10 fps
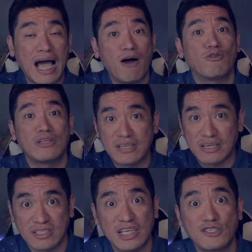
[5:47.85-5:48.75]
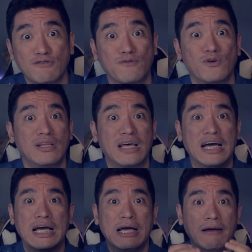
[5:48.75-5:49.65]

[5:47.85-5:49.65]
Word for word: tao na successful na